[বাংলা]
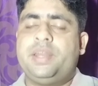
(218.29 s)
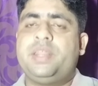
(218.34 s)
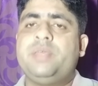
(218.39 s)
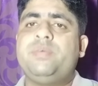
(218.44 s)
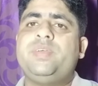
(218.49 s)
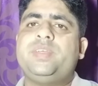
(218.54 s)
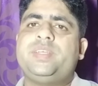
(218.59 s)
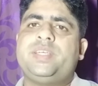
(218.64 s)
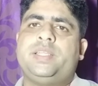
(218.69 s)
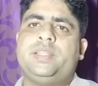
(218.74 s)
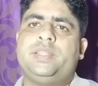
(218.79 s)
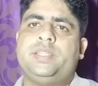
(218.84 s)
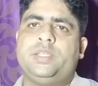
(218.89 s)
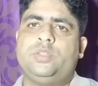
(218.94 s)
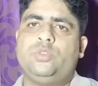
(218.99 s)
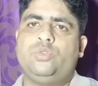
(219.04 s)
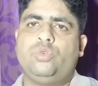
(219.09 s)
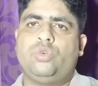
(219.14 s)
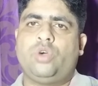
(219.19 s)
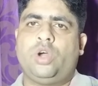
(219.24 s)
রিভিশন
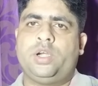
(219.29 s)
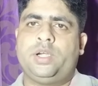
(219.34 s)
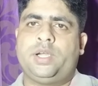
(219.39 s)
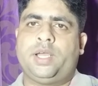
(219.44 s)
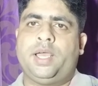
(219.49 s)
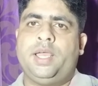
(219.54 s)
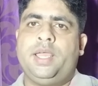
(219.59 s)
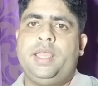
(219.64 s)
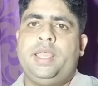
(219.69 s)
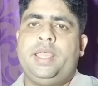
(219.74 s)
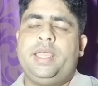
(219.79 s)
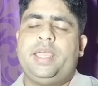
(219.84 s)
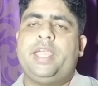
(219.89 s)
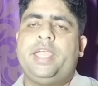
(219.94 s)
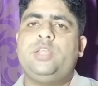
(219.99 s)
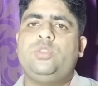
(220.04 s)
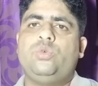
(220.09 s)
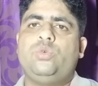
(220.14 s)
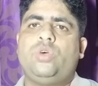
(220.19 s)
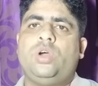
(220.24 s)
দিন দু ঘন্টা
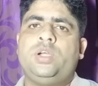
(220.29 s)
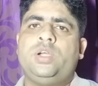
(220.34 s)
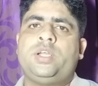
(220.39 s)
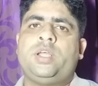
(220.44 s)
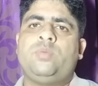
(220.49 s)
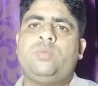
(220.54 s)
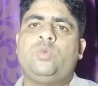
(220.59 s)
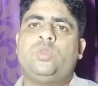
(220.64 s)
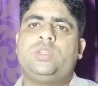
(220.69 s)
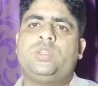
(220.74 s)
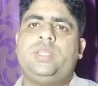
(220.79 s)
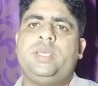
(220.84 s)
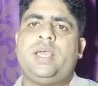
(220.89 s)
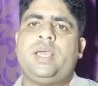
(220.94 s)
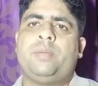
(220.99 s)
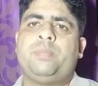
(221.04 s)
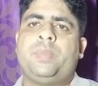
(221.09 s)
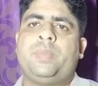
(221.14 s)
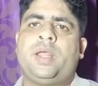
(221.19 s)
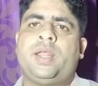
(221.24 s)
এই দু ঘন্টার মধ্যে
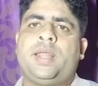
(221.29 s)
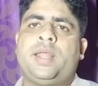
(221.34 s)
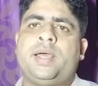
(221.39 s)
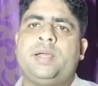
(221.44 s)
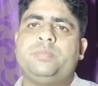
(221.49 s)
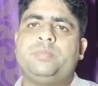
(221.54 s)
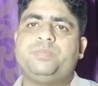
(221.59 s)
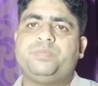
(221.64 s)
আপনারা